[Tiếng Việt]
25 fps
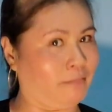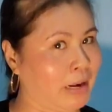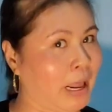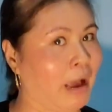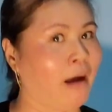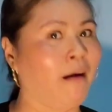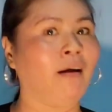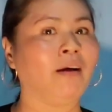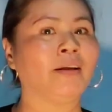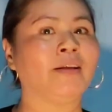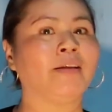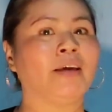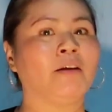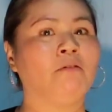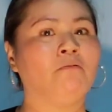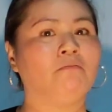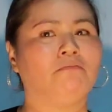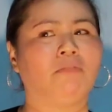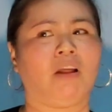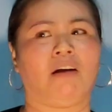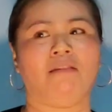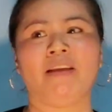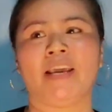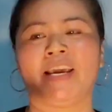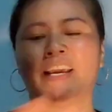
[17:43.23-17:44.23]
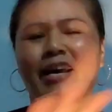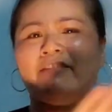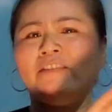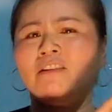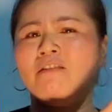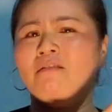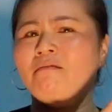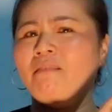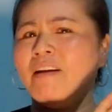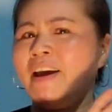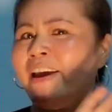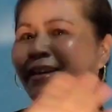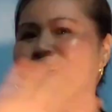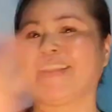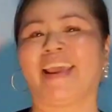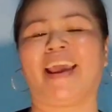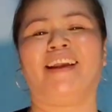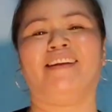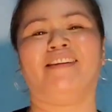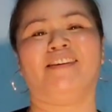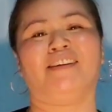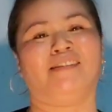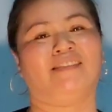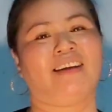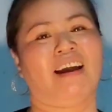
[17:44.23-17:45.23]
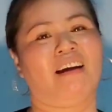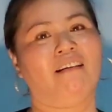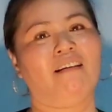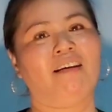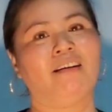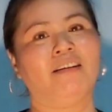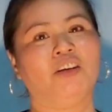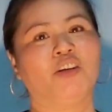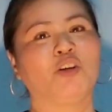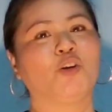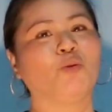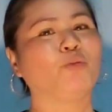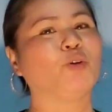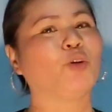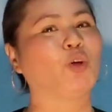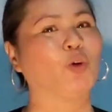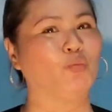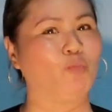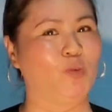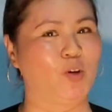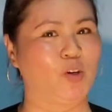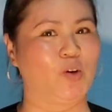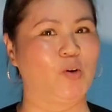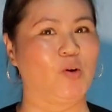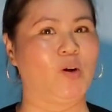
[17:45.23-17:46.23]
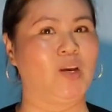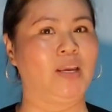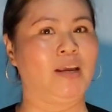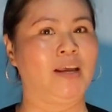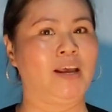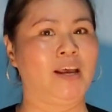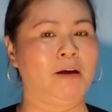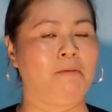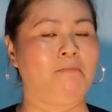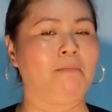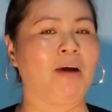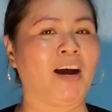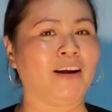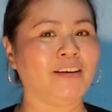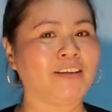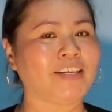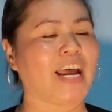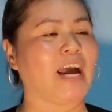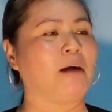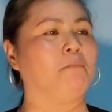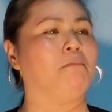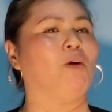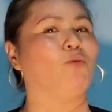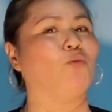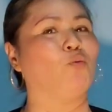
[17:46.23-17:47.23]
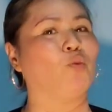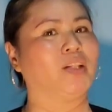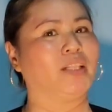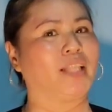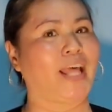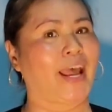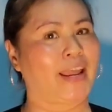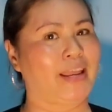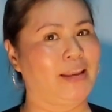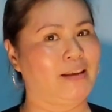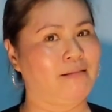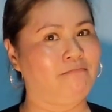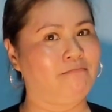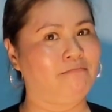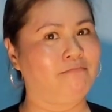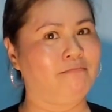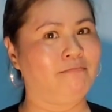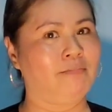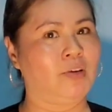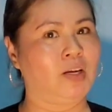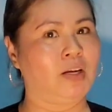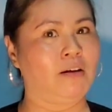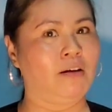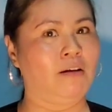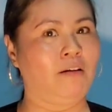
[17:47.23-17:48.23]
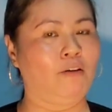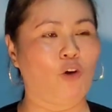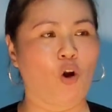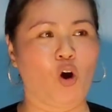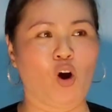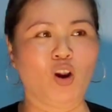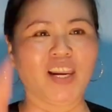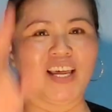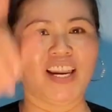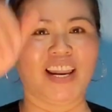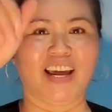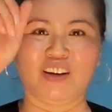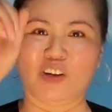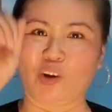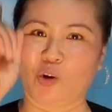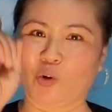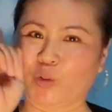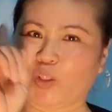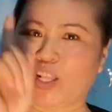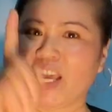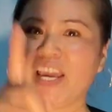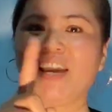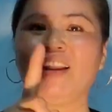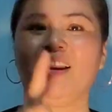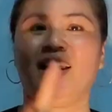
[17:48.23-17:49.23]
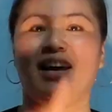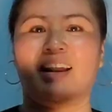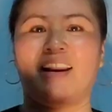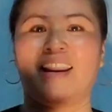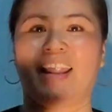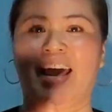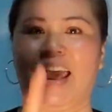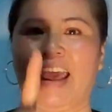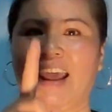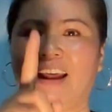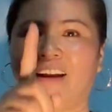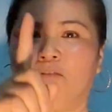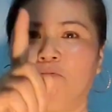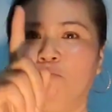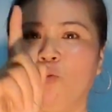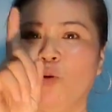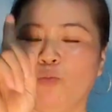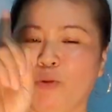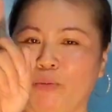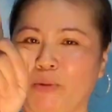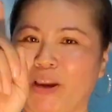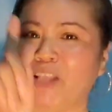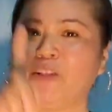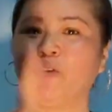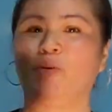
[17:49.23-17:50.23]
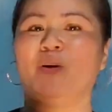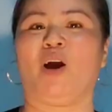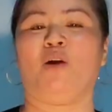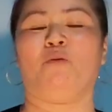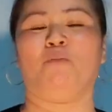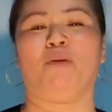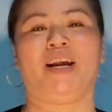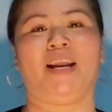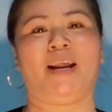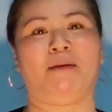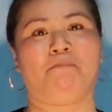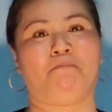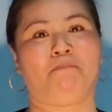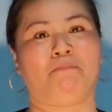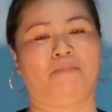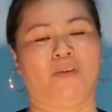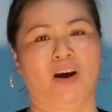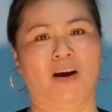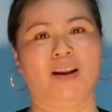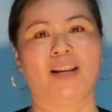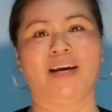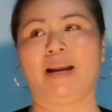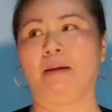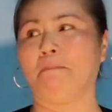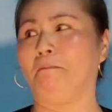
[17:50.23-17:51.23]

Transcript: Đó, chị tự vì cái tướng y chang như người đó, trung trung người mà ở trần mặc quần tây. Đó là lần đầu tiên là 40 mấy tuổi đầu mà gặp, đó là